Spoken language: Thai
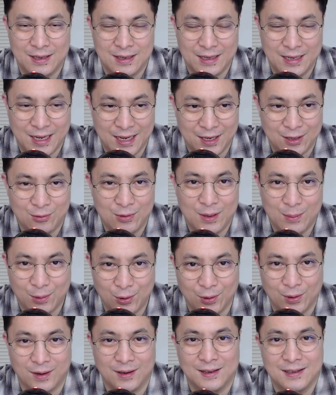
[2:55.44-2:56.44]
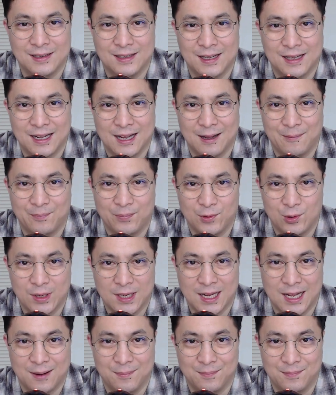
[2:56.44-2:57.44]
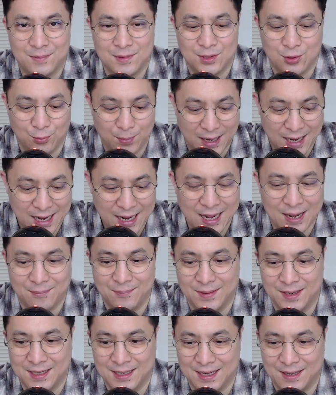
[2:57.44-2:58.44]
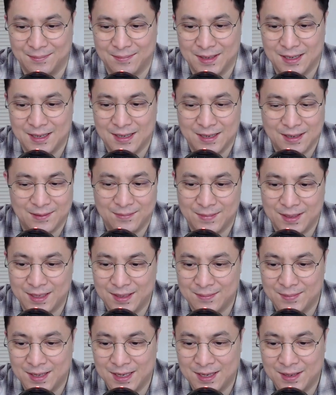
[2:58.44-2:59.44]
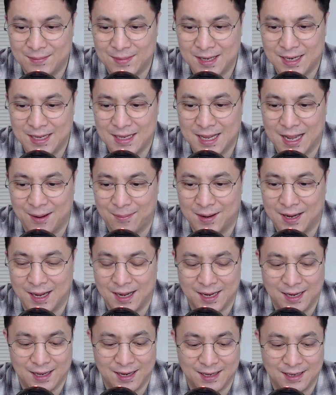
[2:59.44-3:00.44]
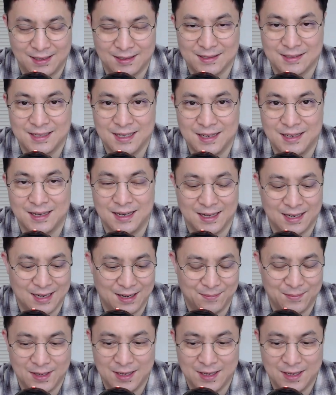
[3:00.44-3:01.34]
เหตุด้วยผลนะครับ ด้วยคำสุภาพนะครับไม่ ไม่ ไม่ได้ หยาบคายอะไร ทั้ง สิ้นนะครับ